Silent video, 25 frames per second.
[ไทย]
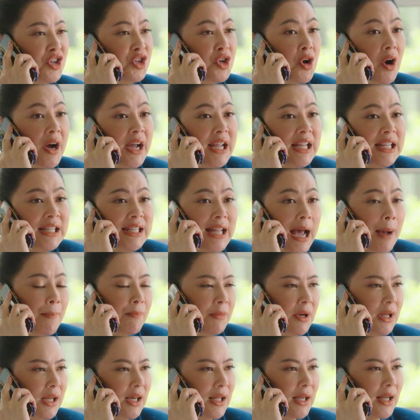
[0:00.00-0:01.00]
ย่อยยับ
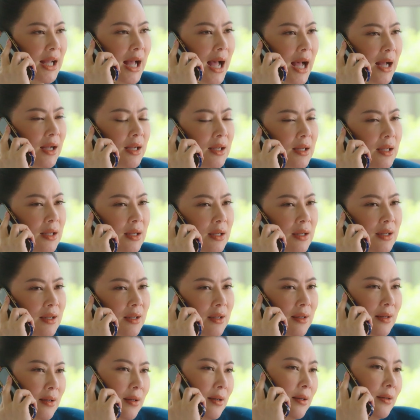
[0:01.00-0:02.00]
เลยล่ะค่ะ
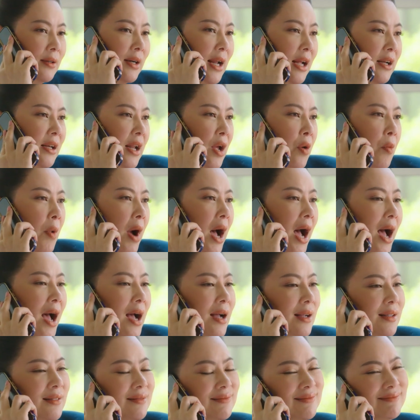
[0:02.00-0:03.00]
เรียกได้ว่า
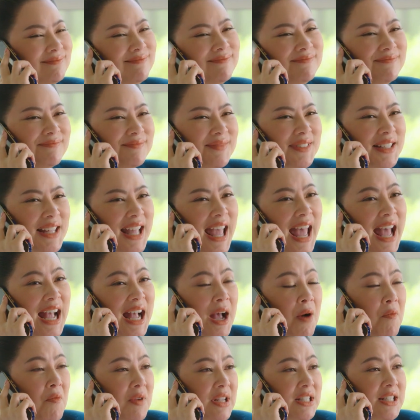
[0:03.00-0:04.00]
แค่
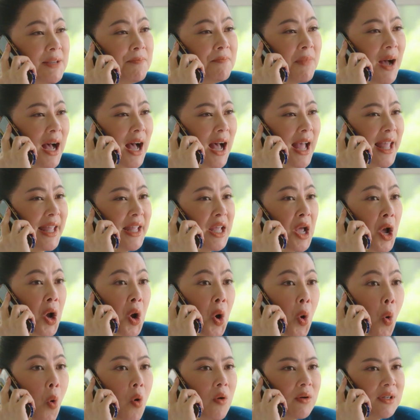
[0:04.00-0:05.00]
คำว่าชิบหาย
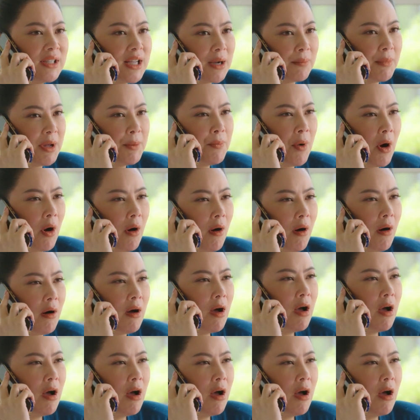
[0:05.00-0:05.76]
คงยังไม่พอ